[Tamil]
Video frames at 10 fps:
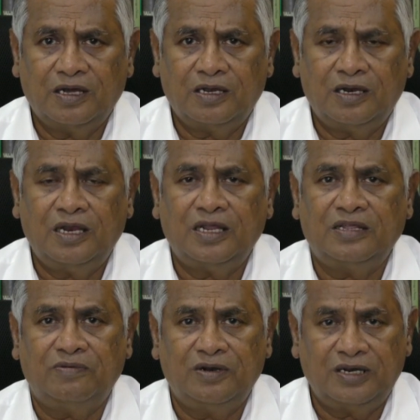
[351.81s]
ஆனால்
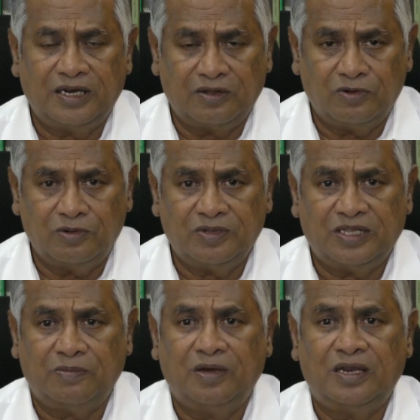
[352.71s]
அந்த வீட்டை
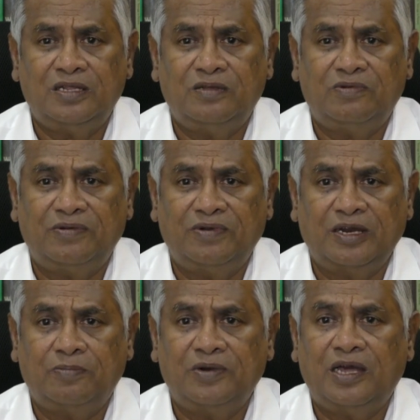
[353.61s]
குடும்பத்தை மறந்து விட
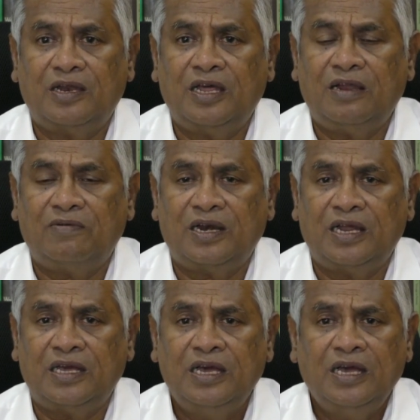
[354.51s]
வேண்டும் அப்படியானால்
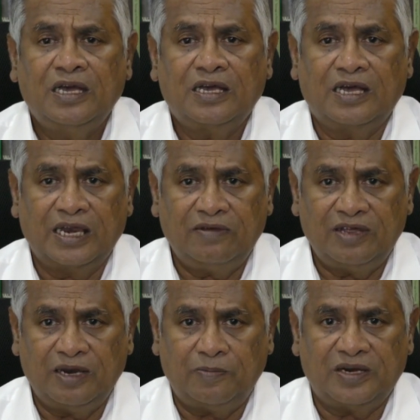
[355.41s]
அவர்களை
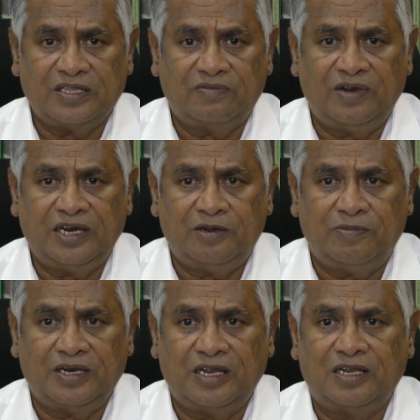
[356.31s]
கனவீனப்படுத்த
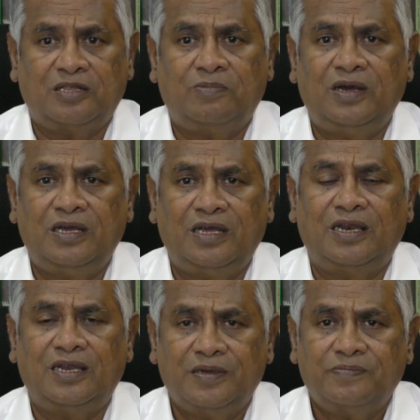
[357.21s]
வேண்டும் என்ற அர்த்தமா
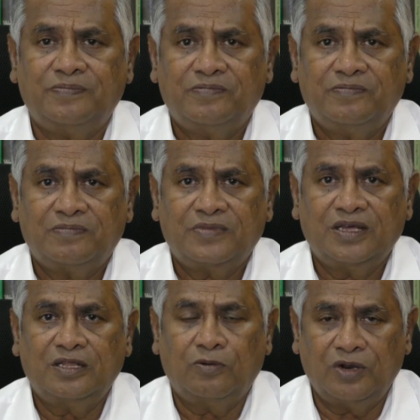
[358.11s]
இல்லை
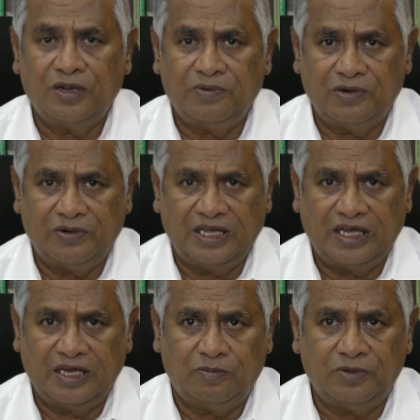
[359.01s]
இந்த உறவினுடைய
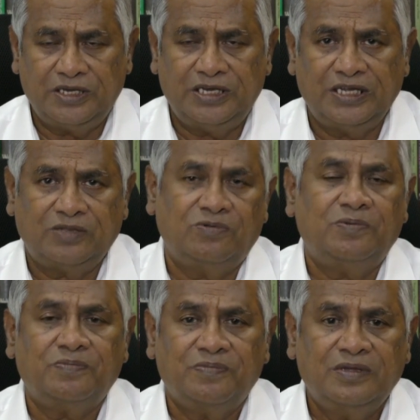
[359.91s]
முக்கியத்துவம்
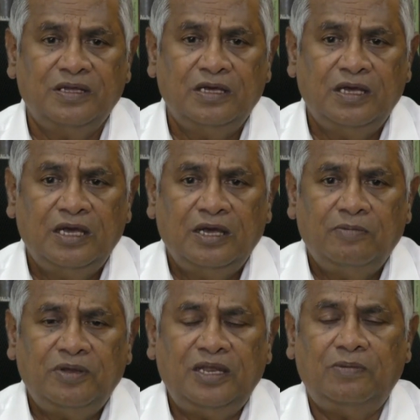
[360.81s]

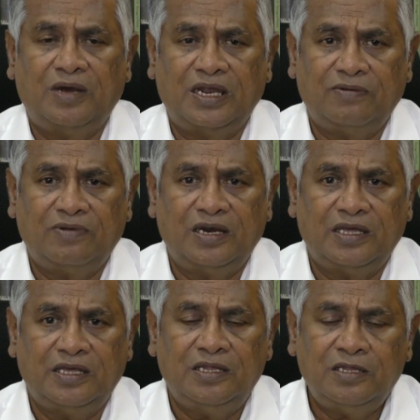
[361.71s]
பிரியமானவர்களே
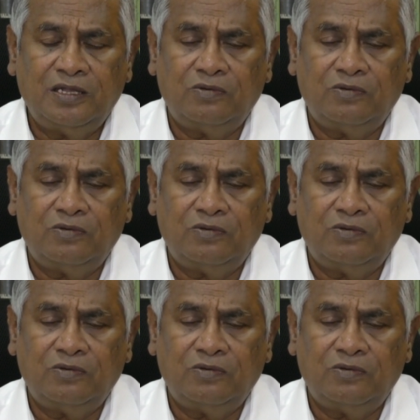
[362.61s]
இந்த